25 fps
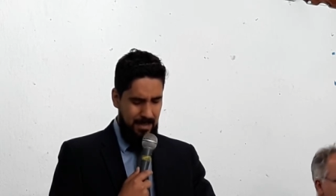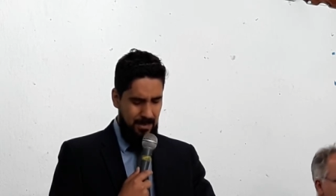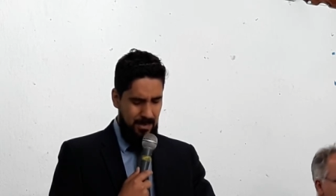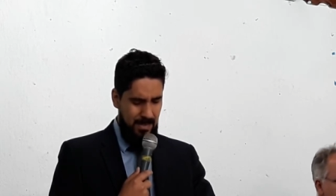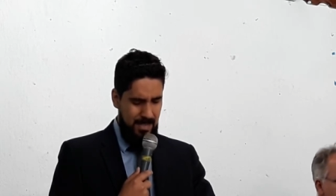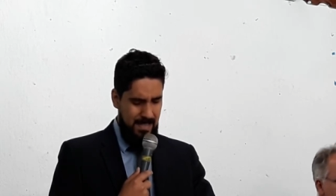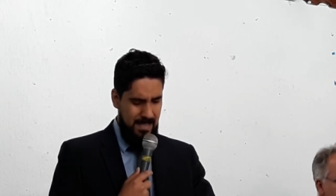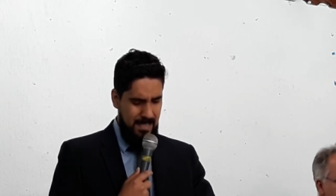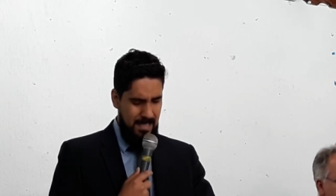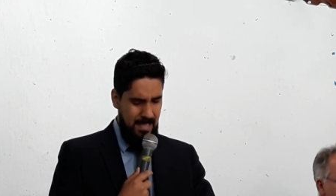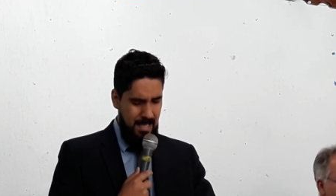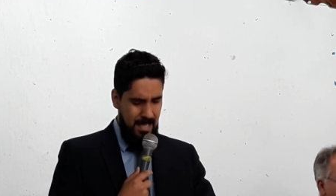
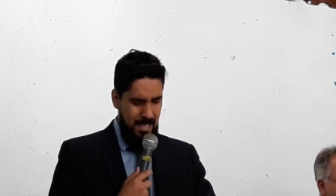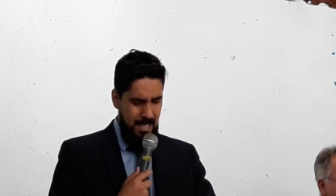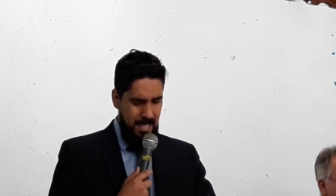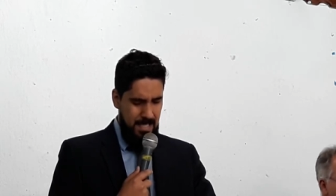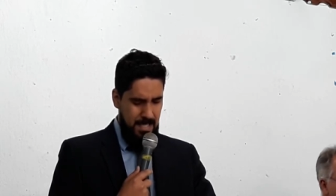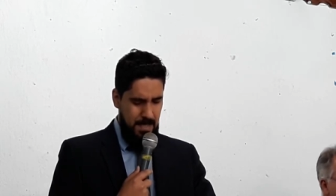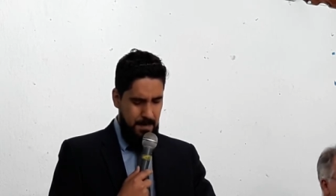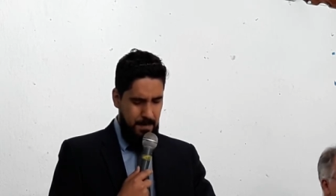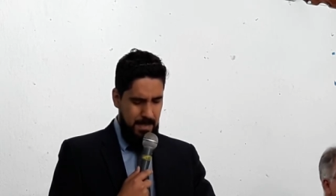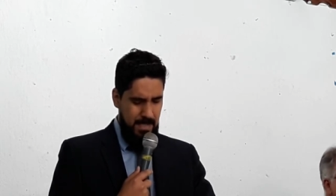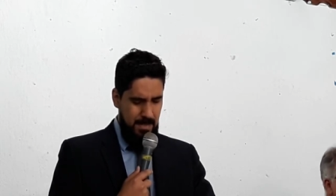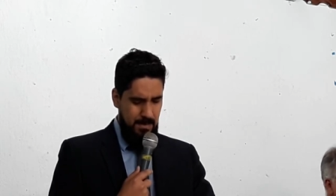Nós
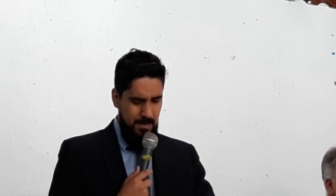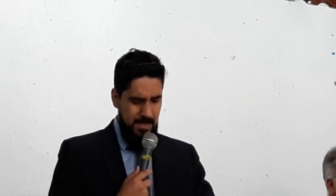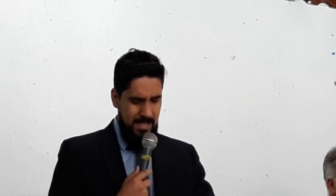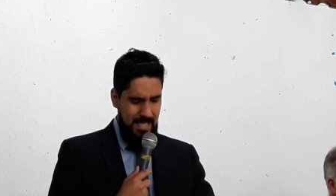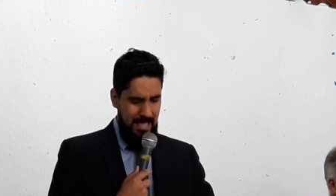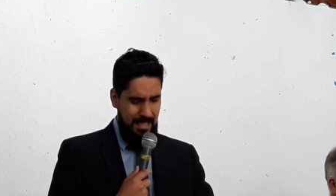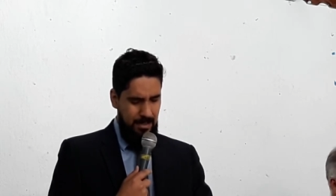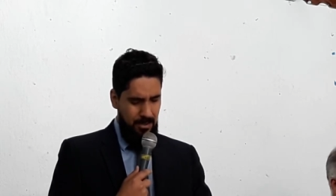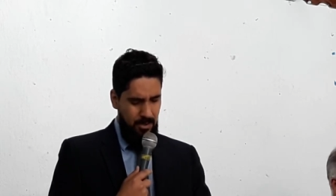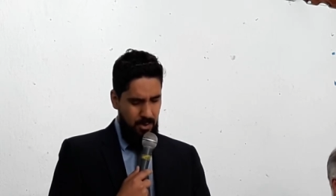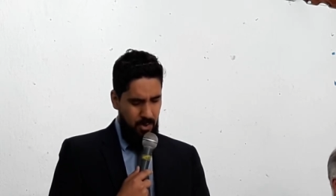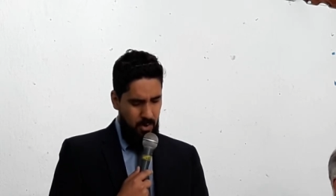te pedimos
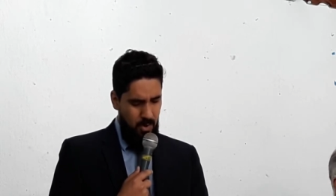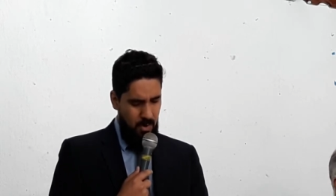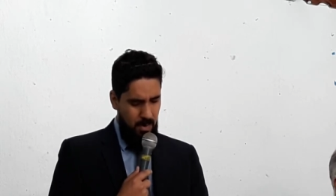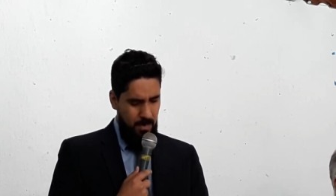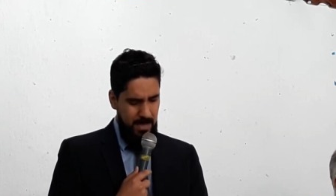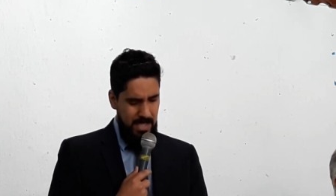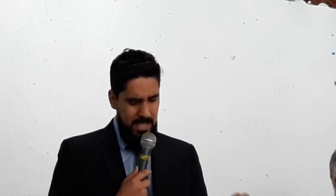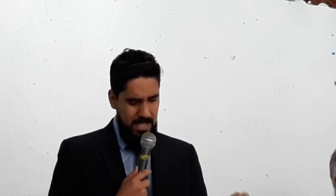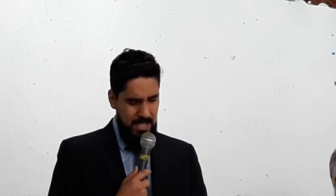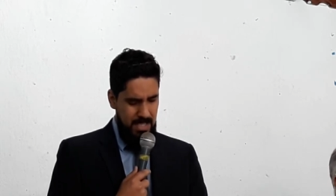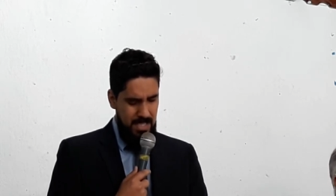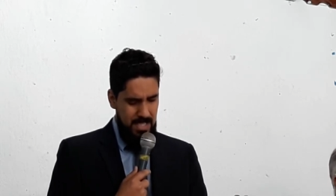em
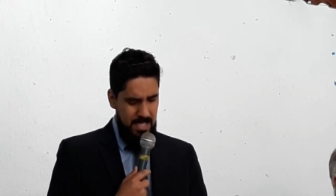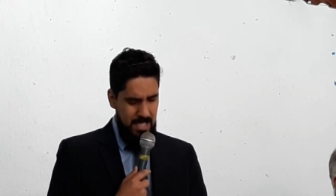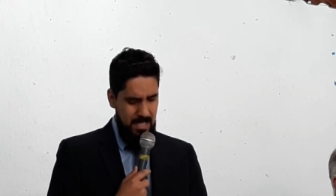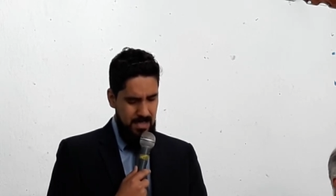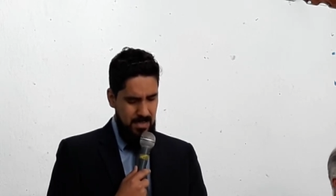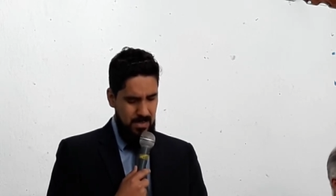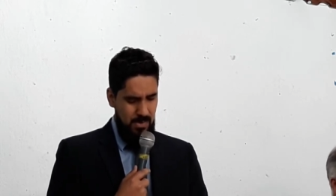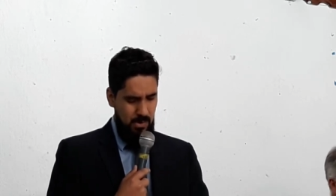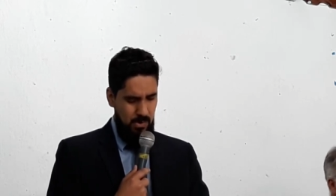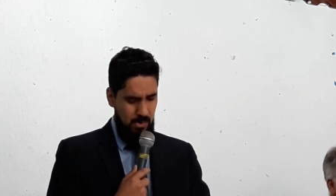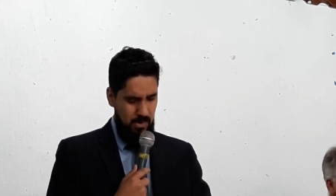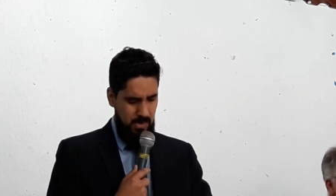nome de
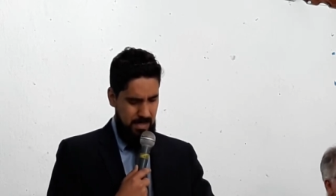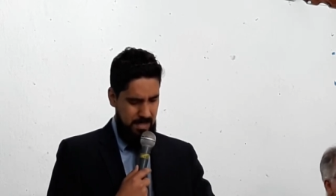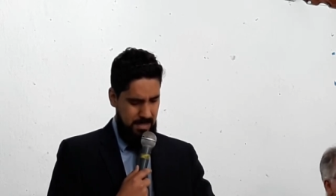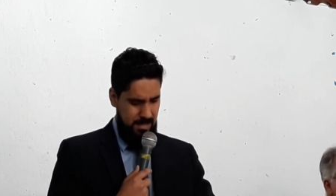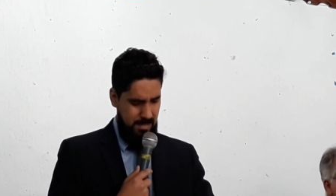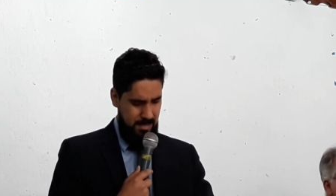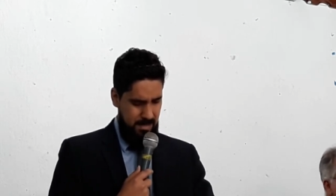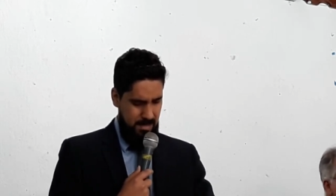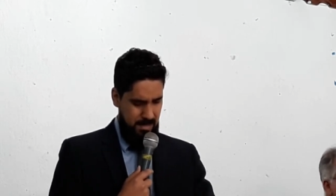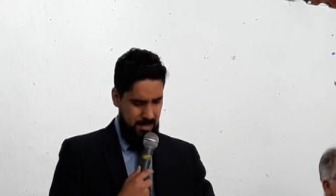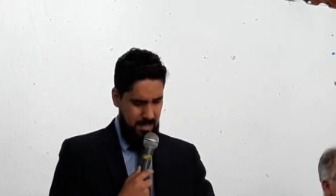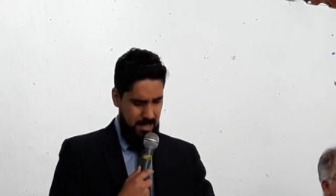
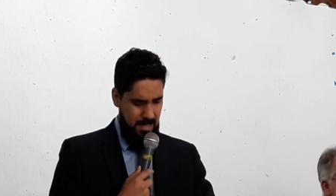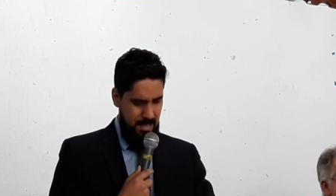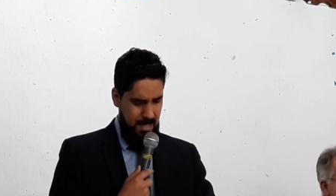Jesus,